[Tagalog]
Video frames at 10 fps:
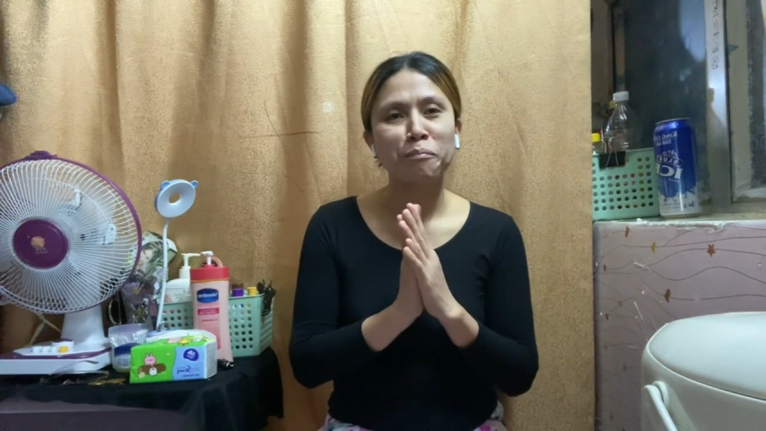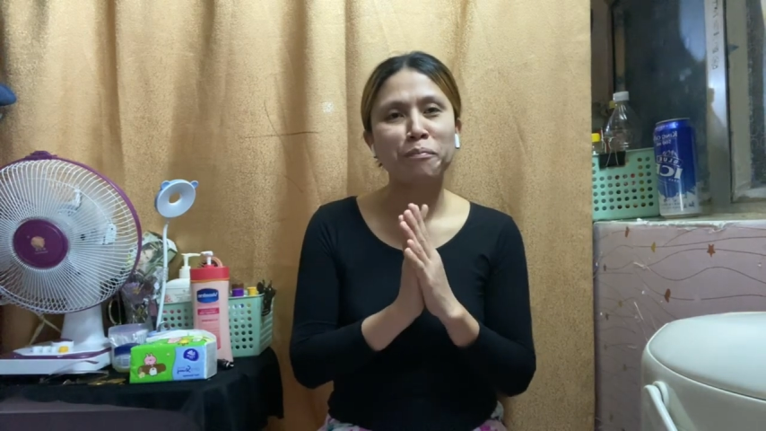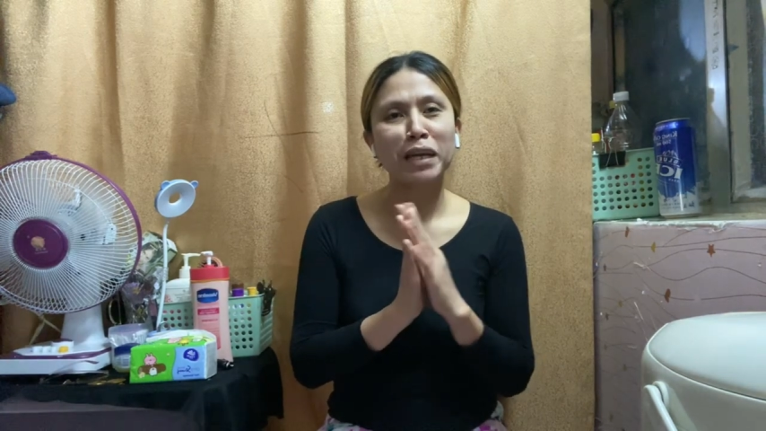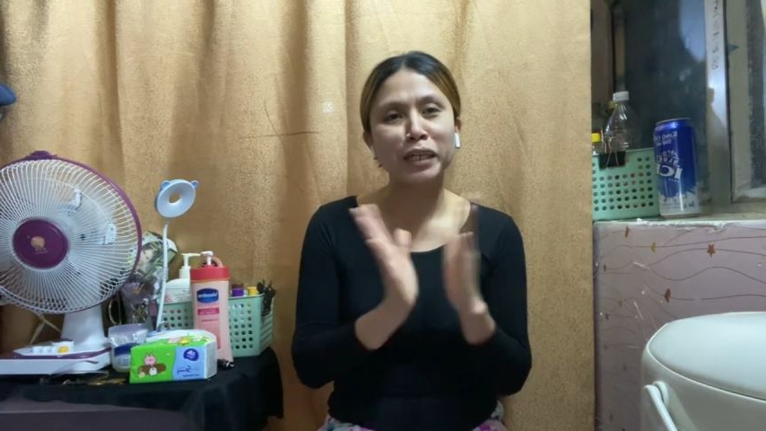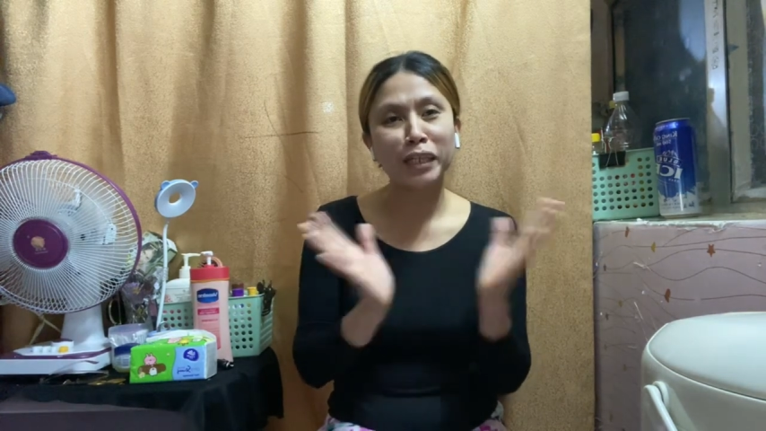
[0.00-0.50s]

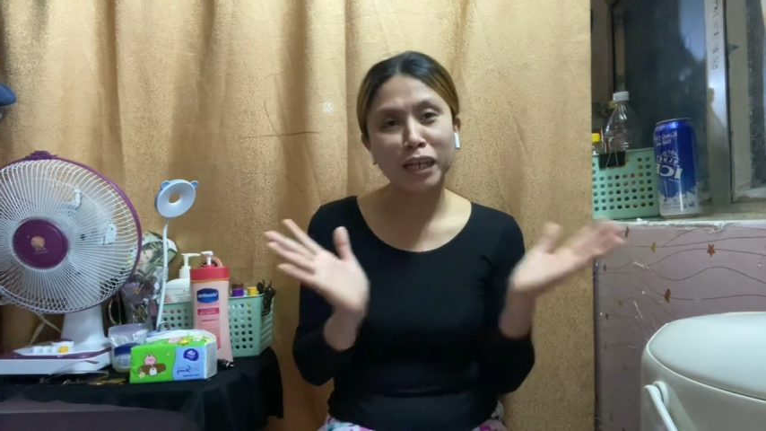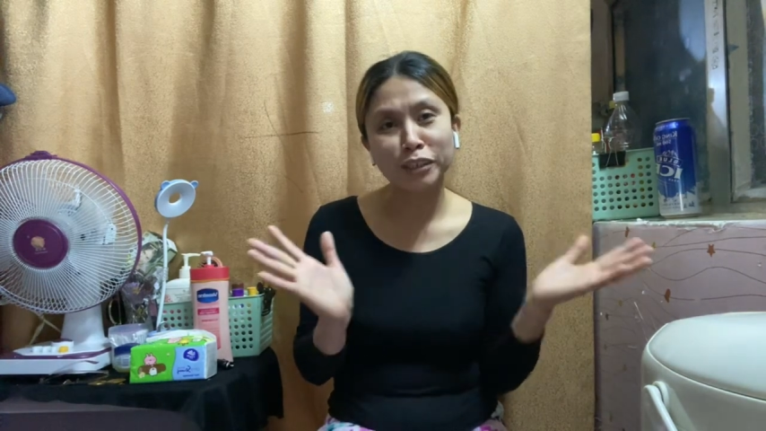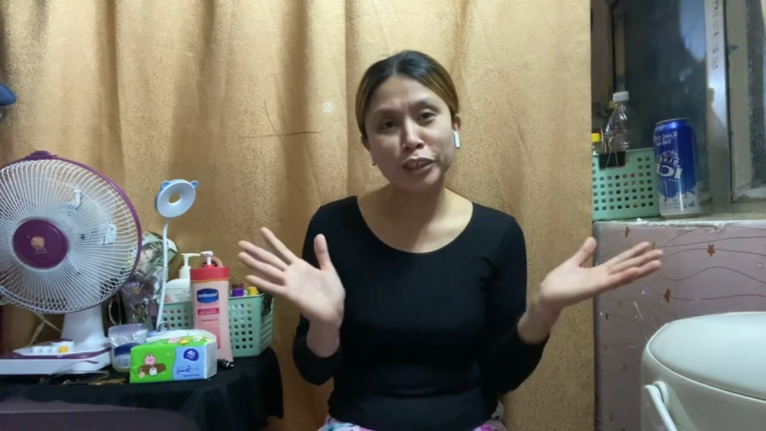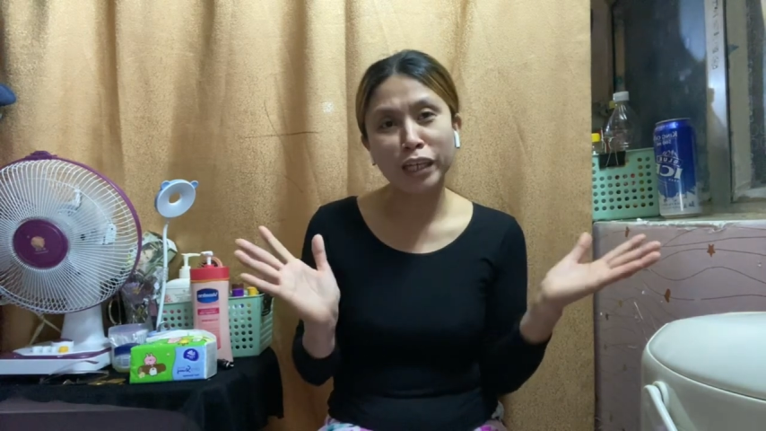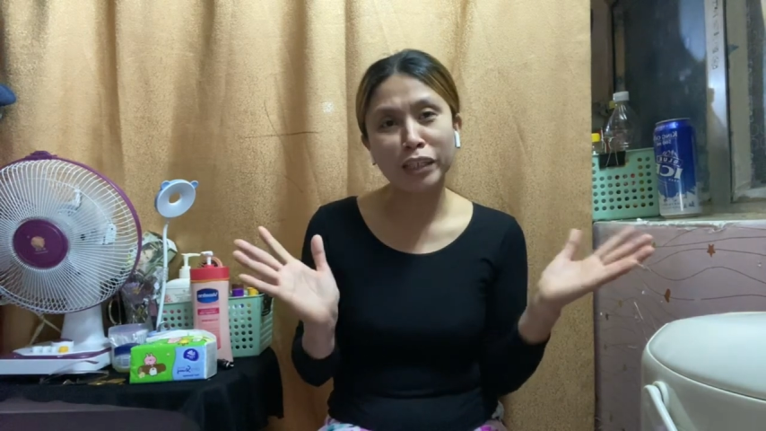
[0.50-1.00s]
malaki ang
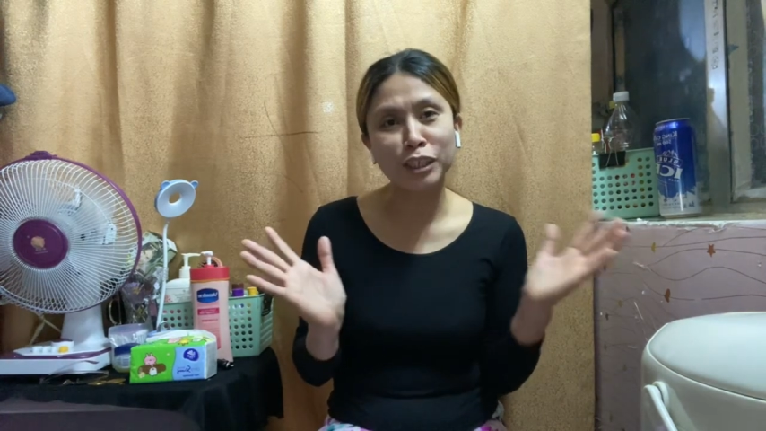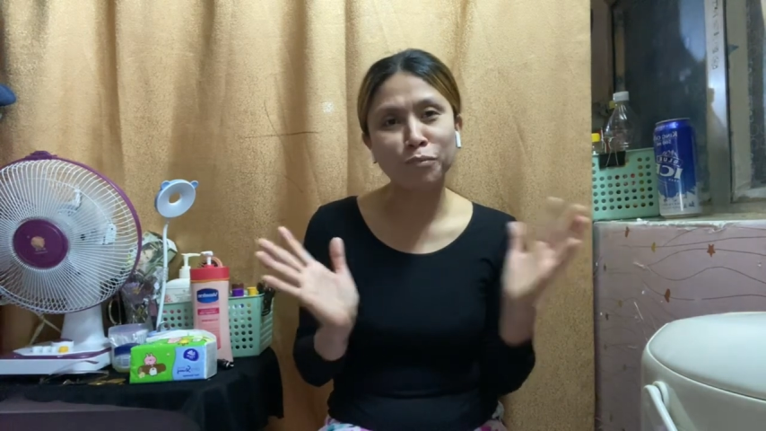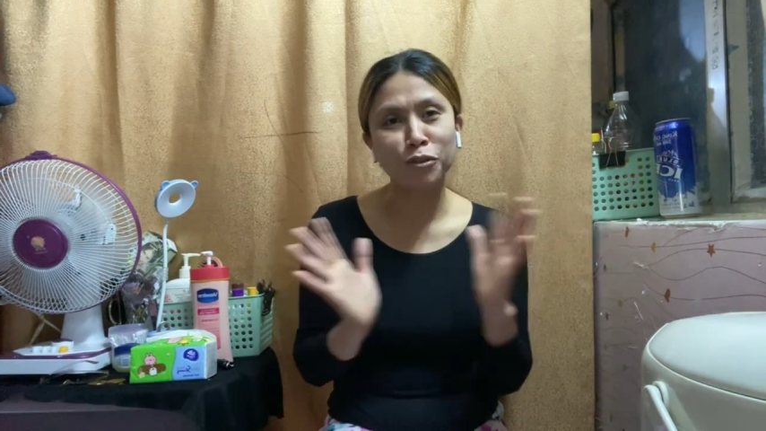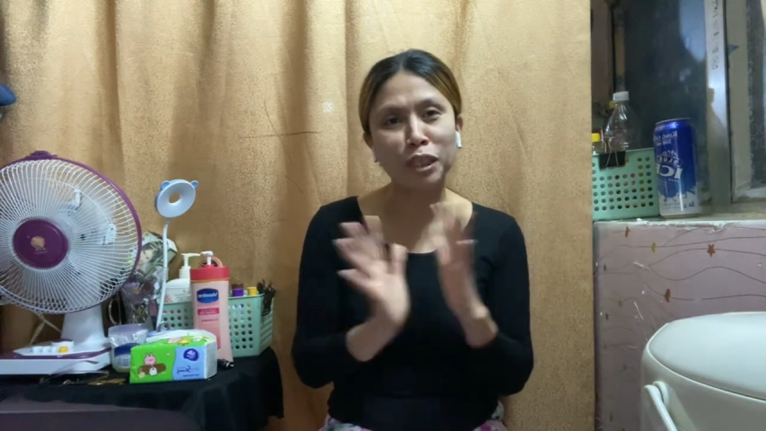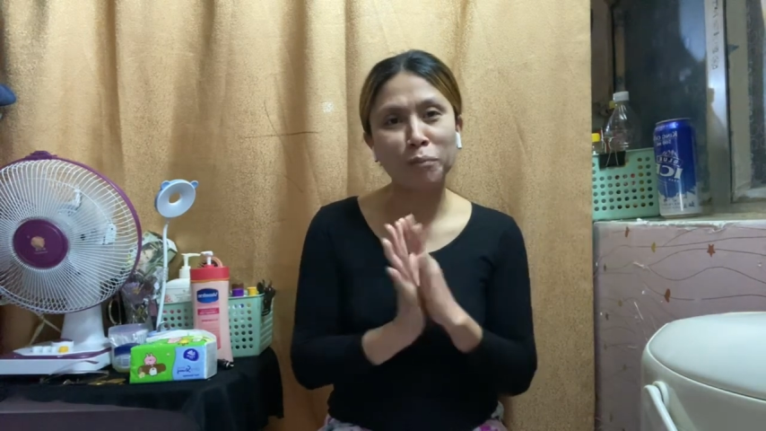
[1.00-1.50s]
chance
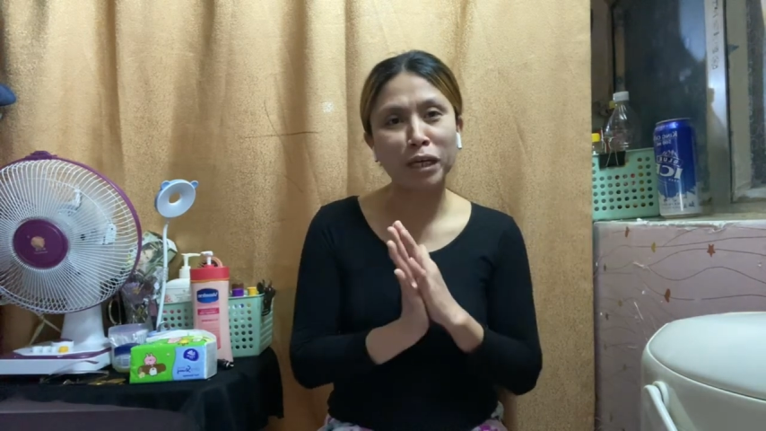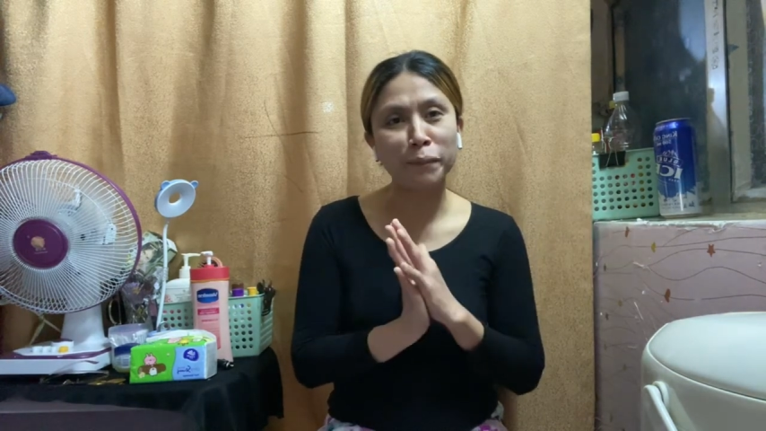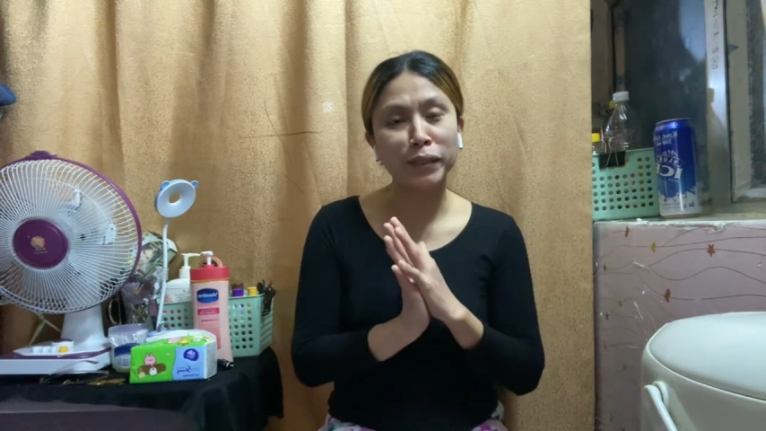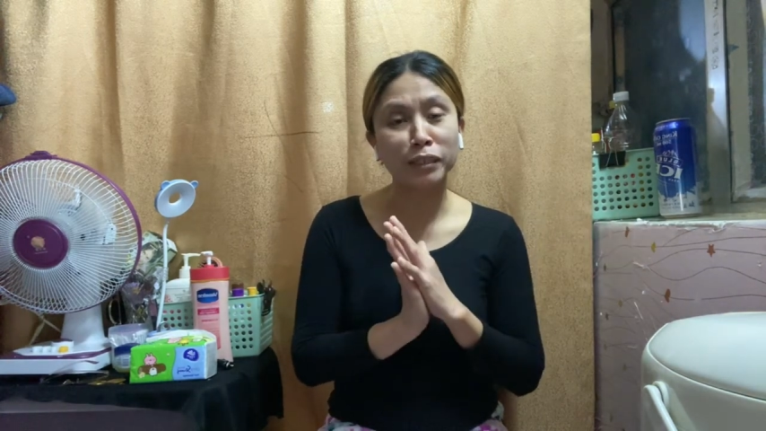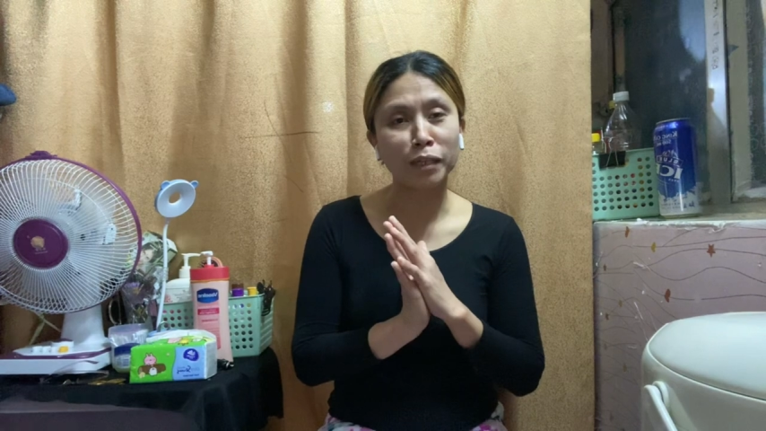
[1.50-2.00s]
mo na
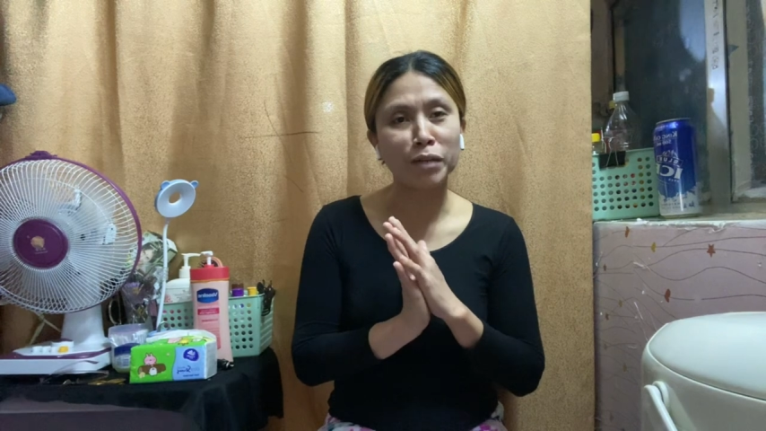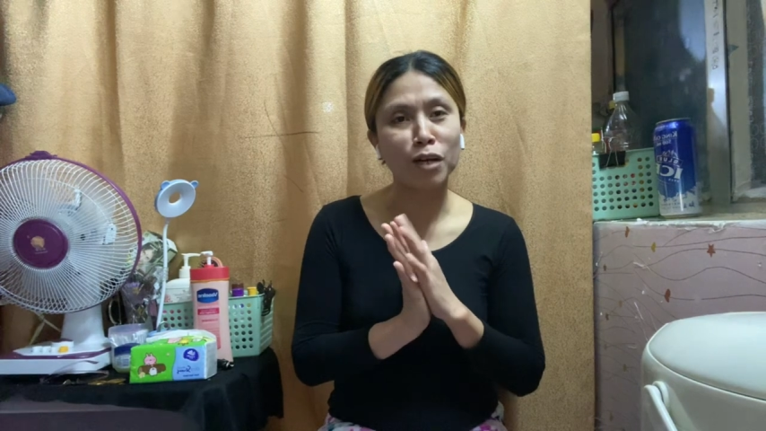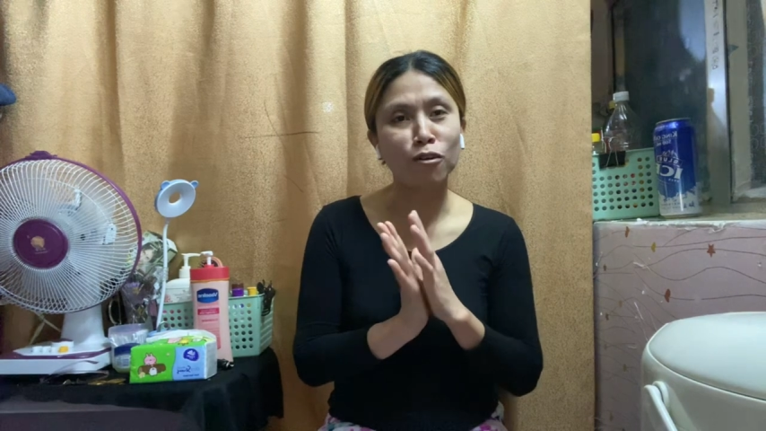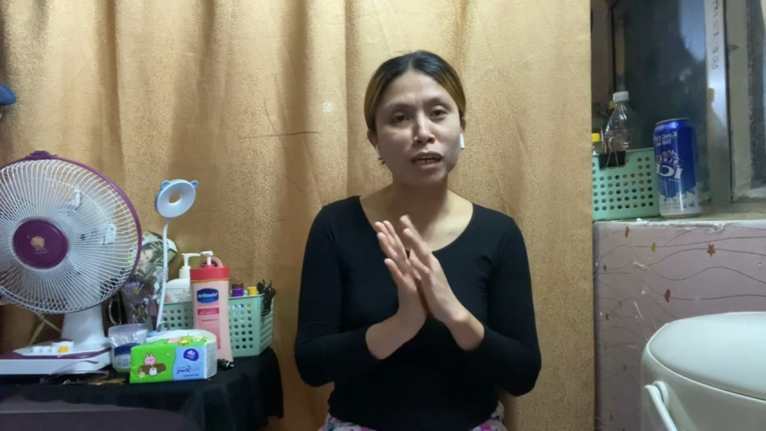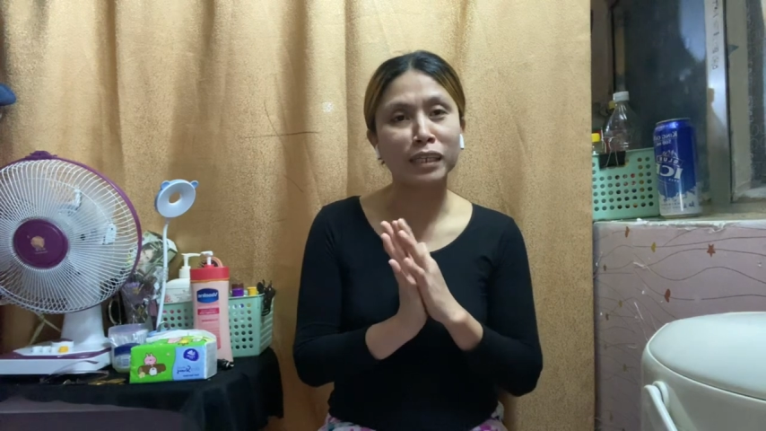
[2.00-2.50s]

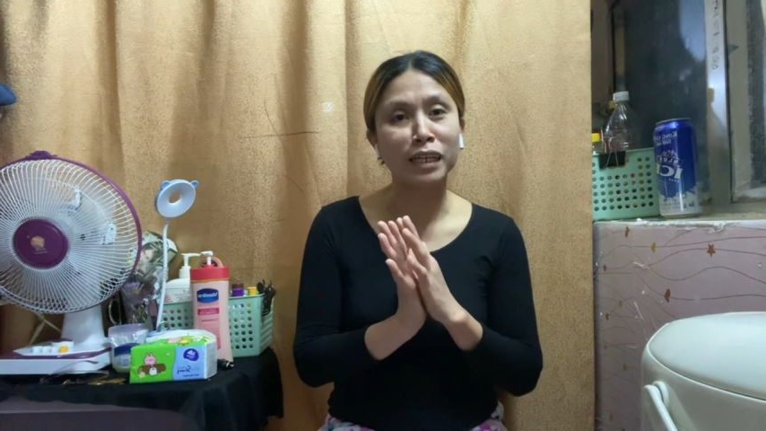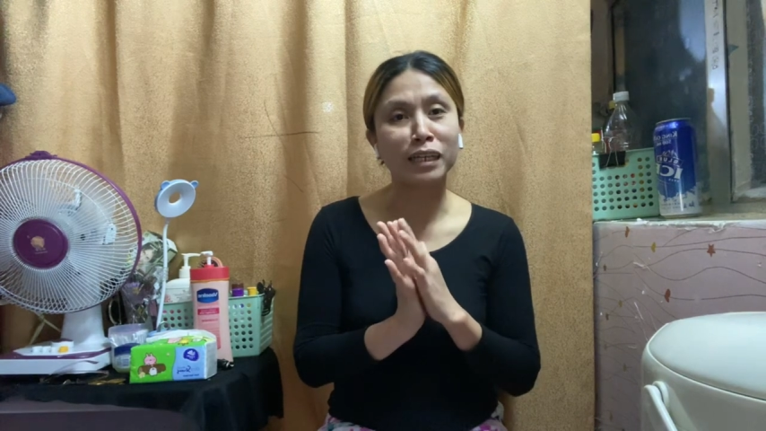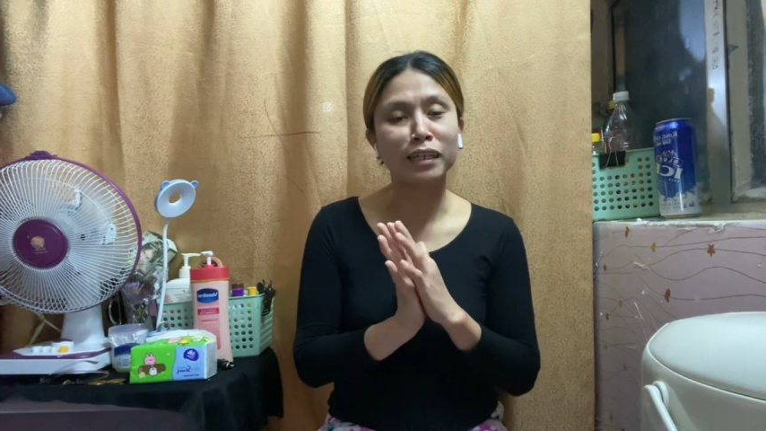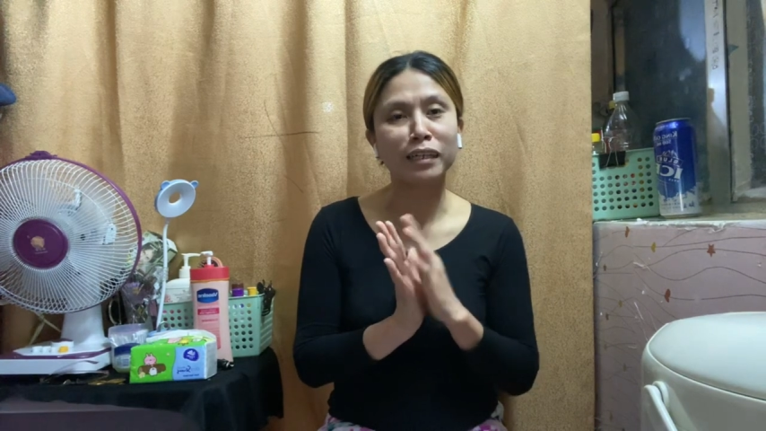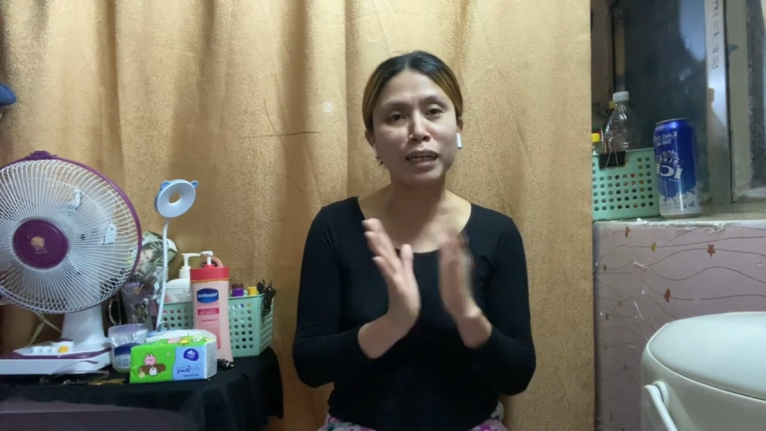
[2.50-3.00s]
makapagtrabaho ka ng